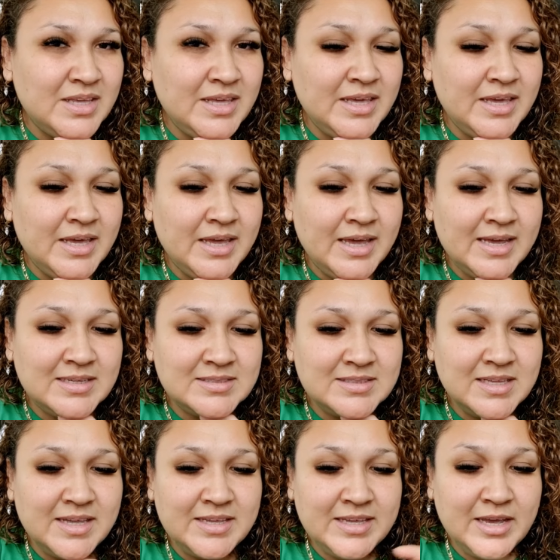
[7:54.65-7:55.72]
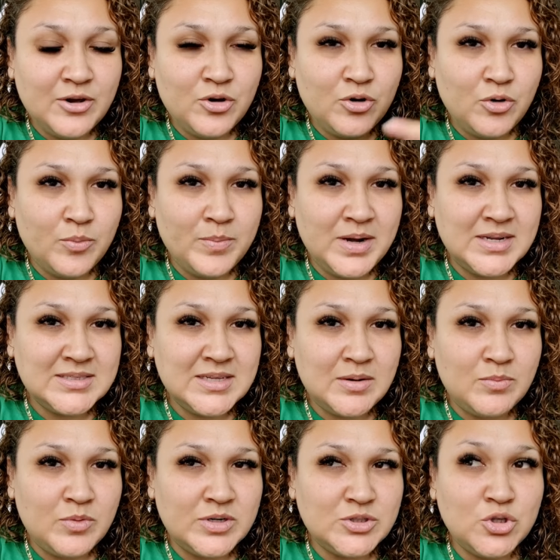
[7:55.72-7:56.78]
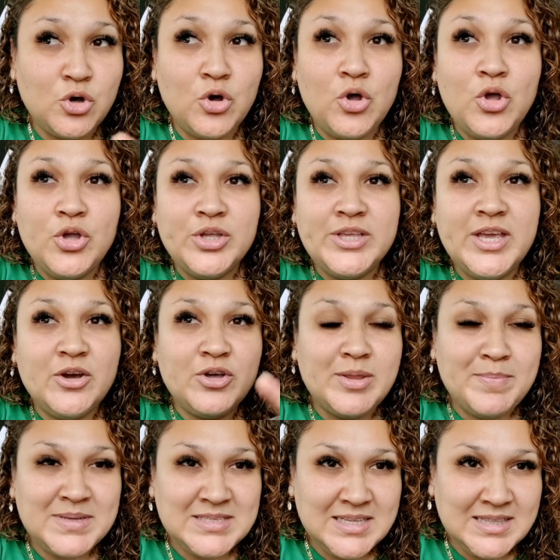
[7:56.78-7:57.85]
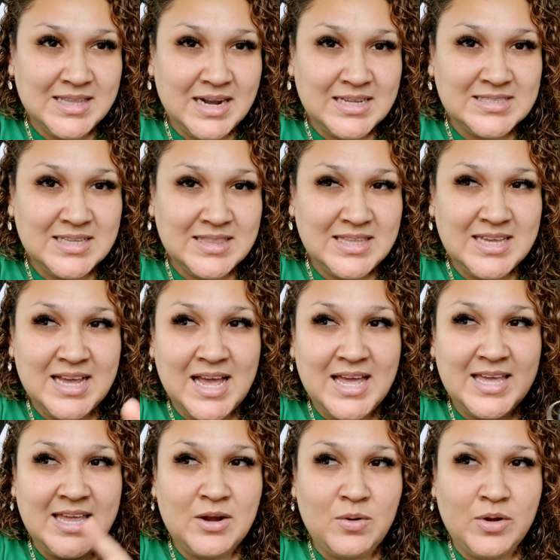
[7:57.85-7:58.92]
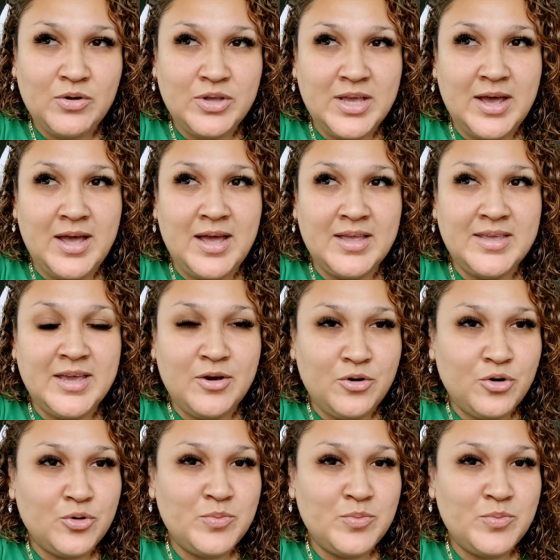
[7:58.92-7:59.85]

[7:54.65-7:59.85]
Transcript: Y este, llegó me las almuerzo, no, llego de pasadita a la estética y luego ya llego